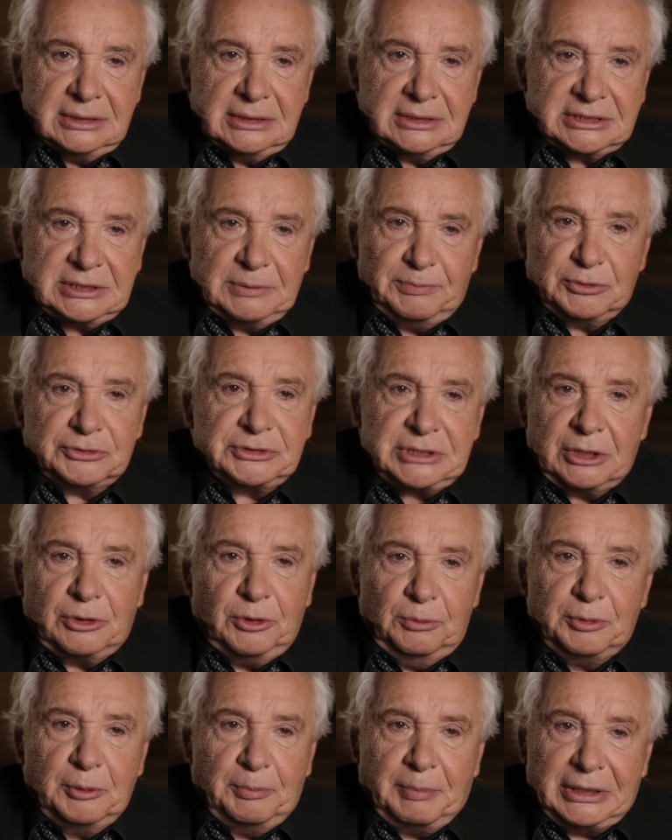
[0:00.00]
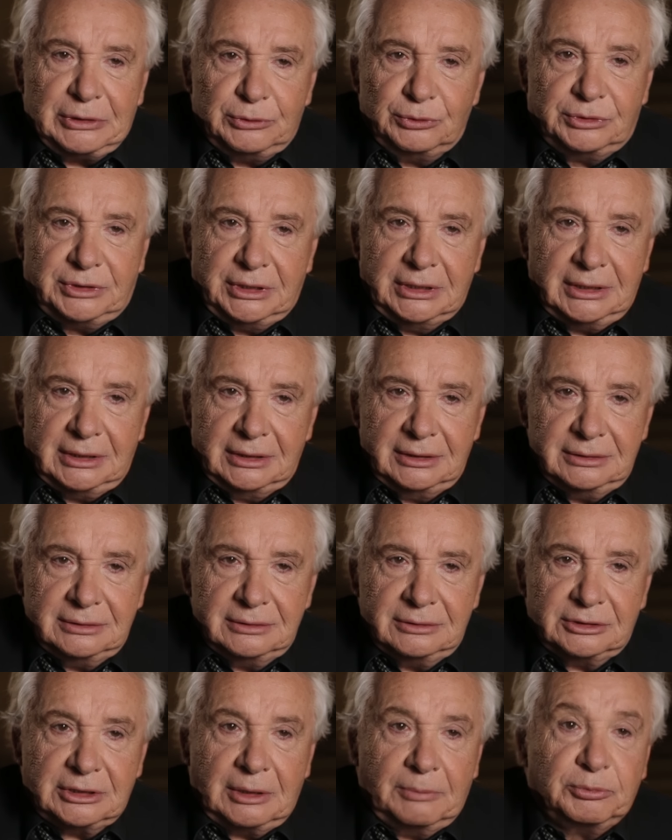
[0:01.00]
c'est pour ça qu'on ne peut pas lutter.
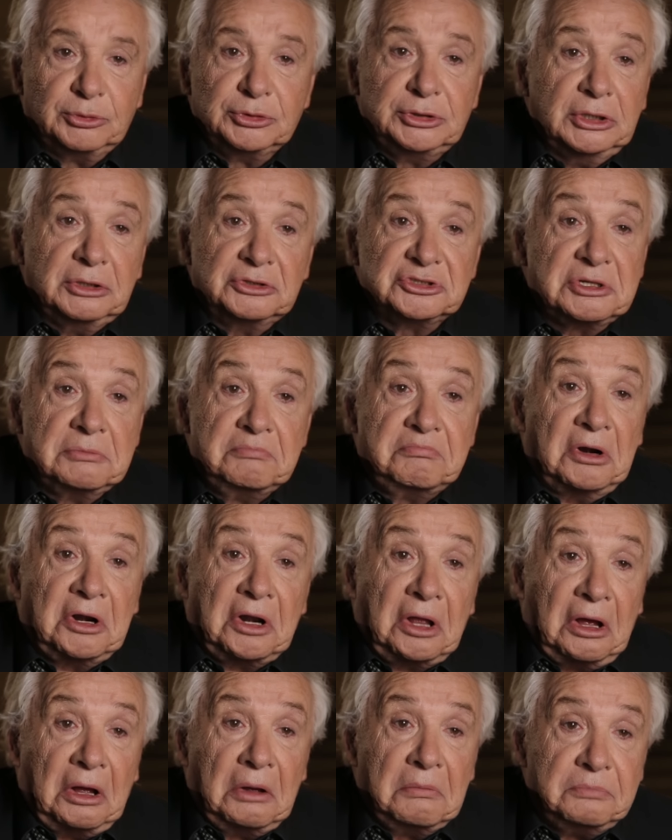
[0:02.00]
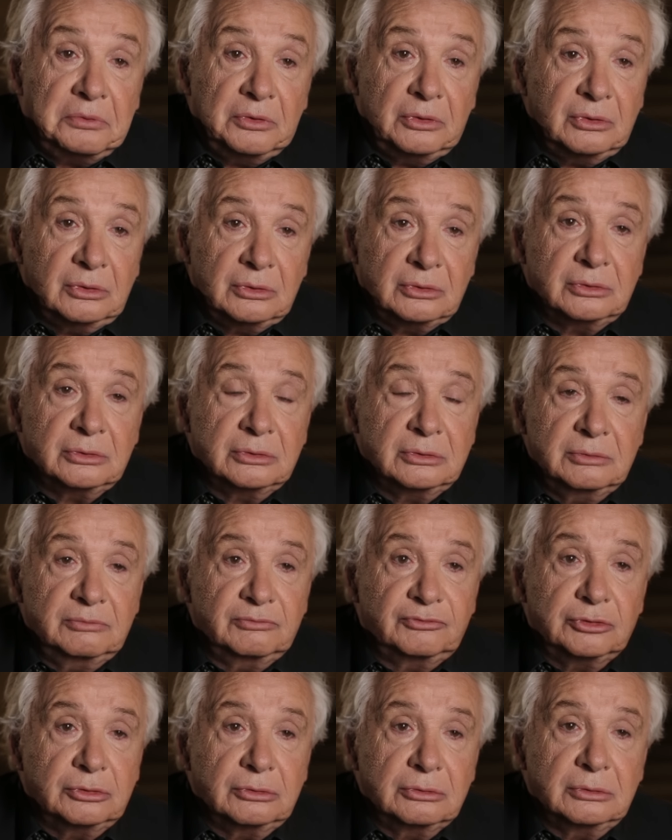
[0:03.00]
On a beau dire, j'aime pas le rap, euh,
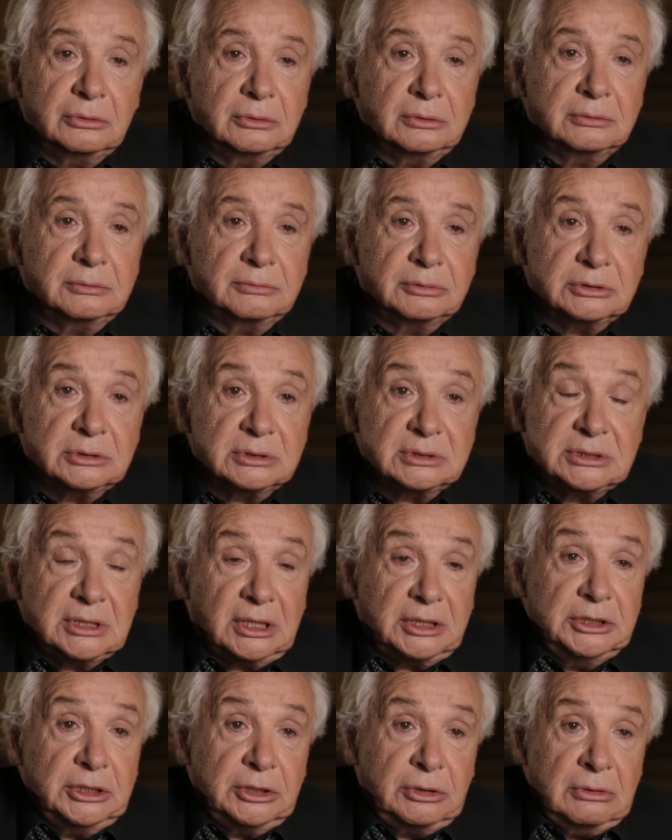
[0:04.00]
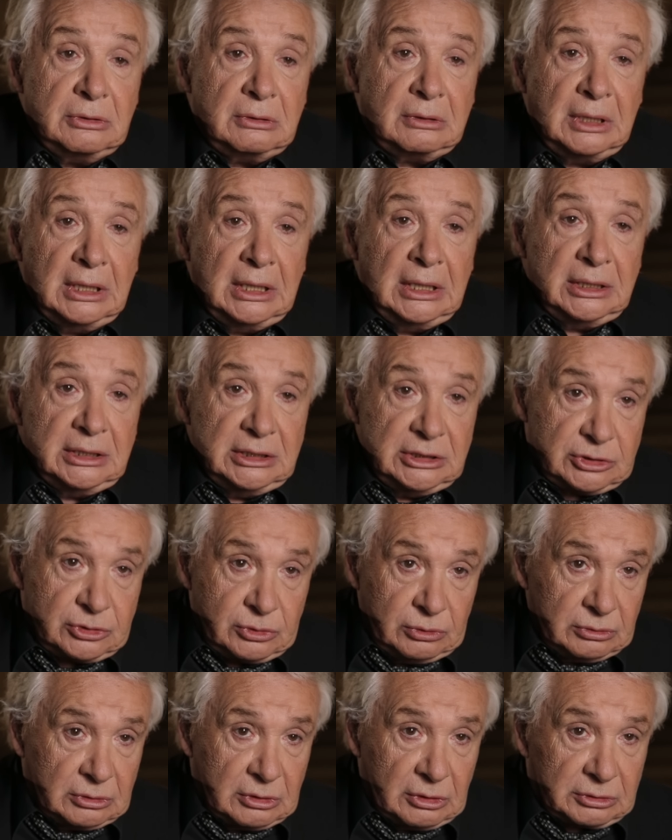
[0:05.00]
euh, c'est ridicule. Ils
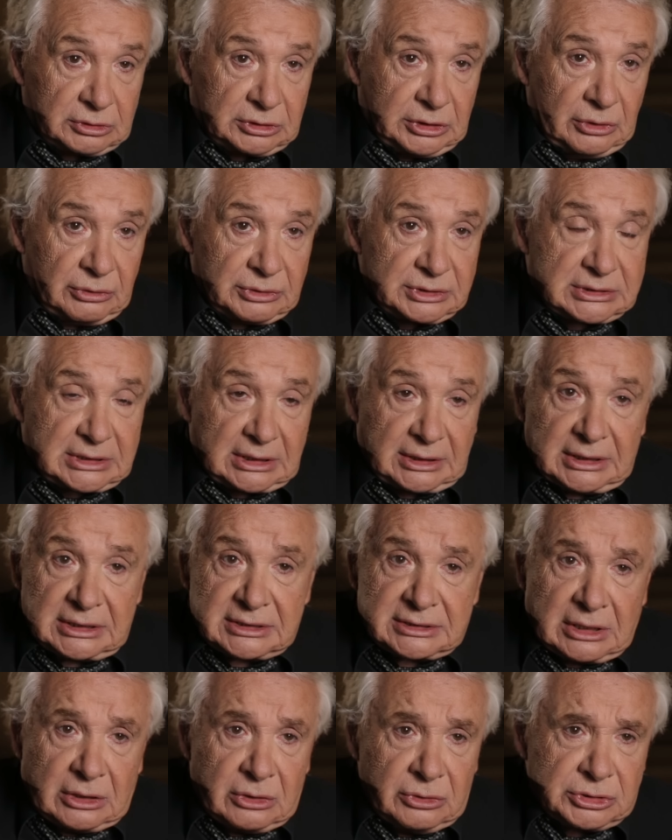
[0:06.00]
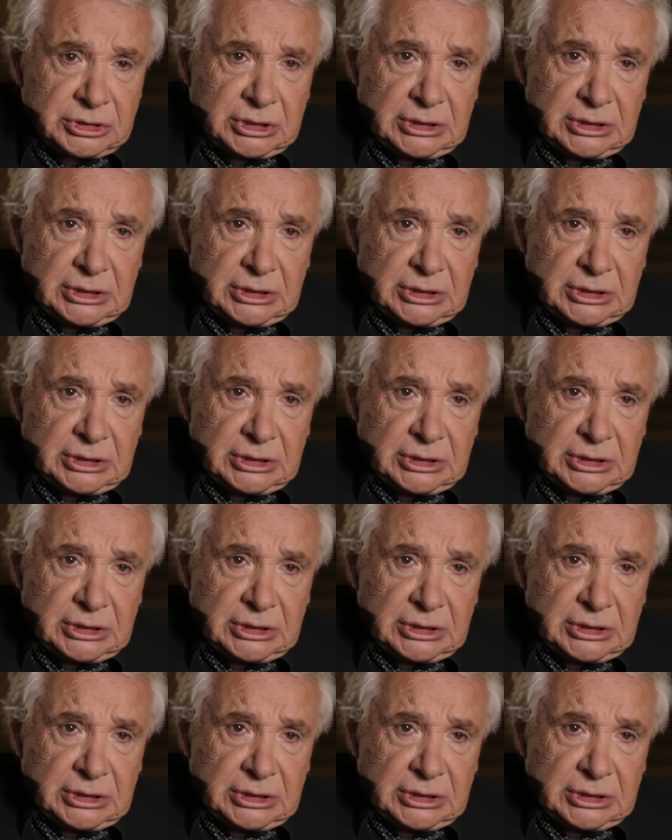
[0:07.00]
sont de leur temps, ils s'adressent à leur